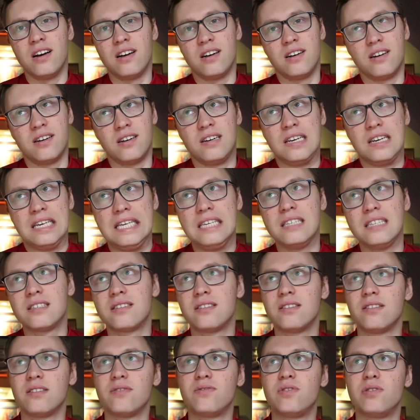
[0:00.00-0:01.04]
А, из
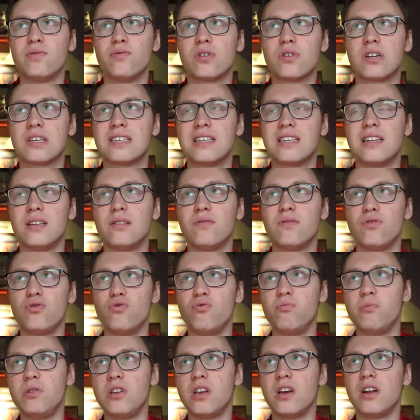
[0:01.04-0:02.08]
всего
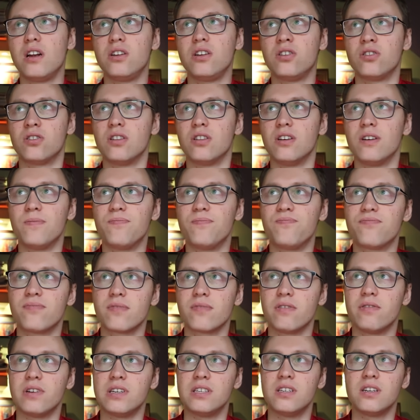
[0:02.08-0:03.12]
расследования у меня лично
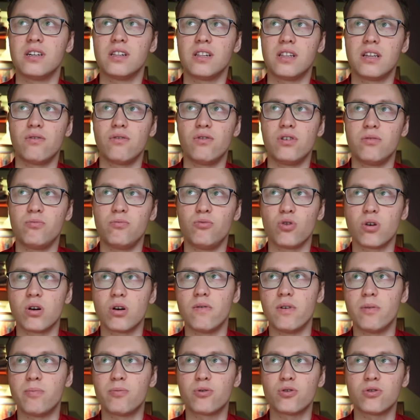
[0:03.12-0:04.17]
возникло довольно много
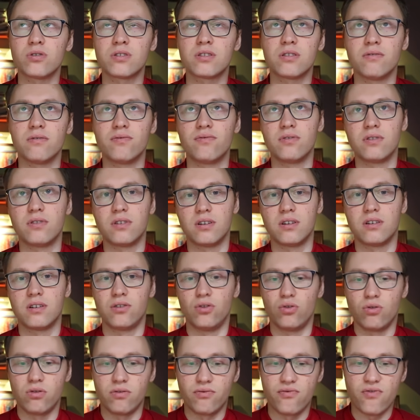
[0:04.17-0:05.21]
вопросов, а,
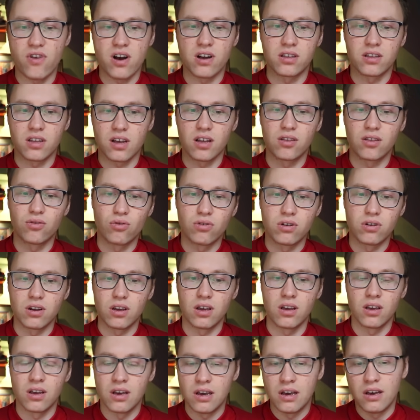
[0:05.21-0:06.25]
но факт,
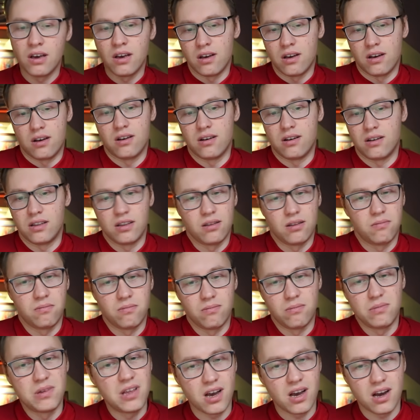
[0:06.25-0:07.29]
который, а,
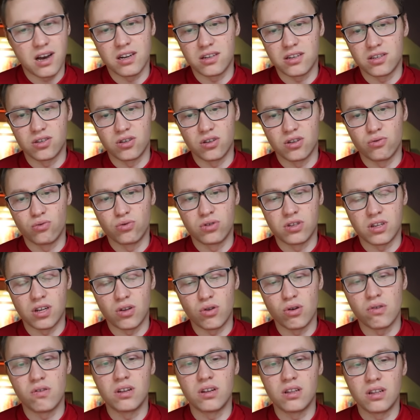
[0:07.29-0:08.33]
мне кажется,
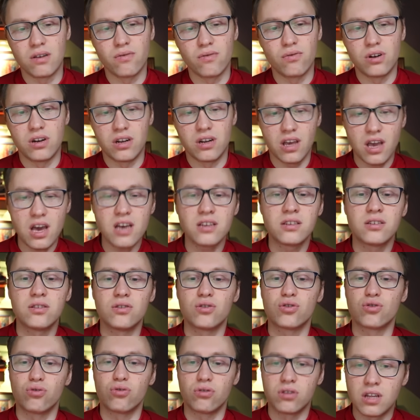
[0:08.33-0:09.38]
установлен довольно
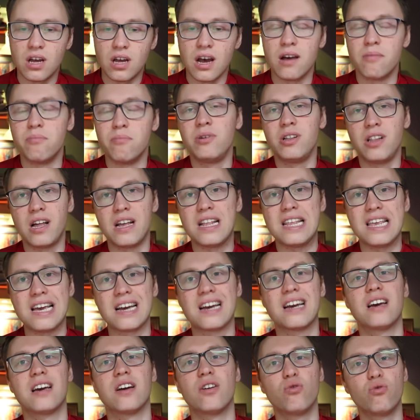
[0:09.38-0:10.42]
ясно, что да, была
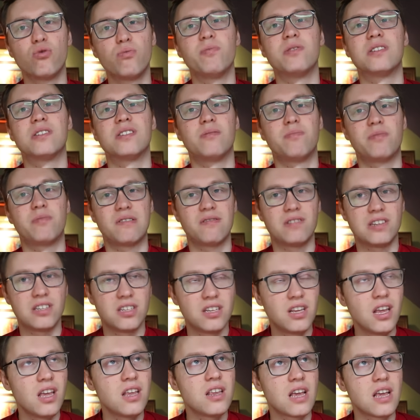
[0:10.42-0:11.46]
некая группа
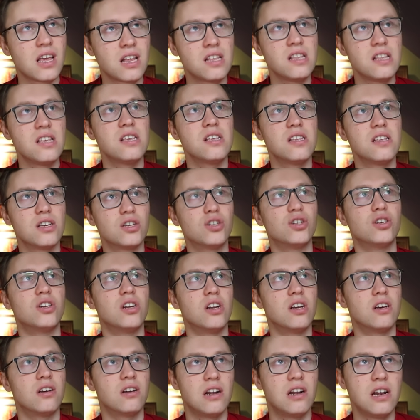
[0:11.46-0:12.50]
сопровождения, одни и те
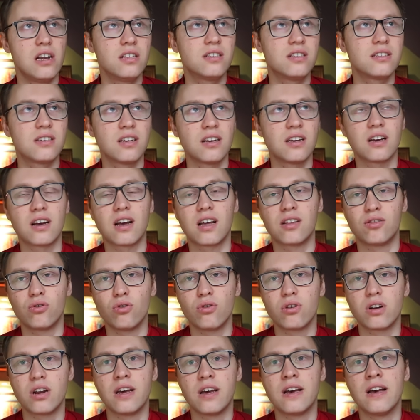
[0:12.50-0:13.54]
же лица,
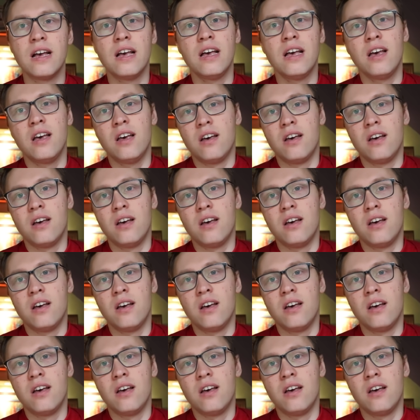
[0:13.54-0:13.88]
которые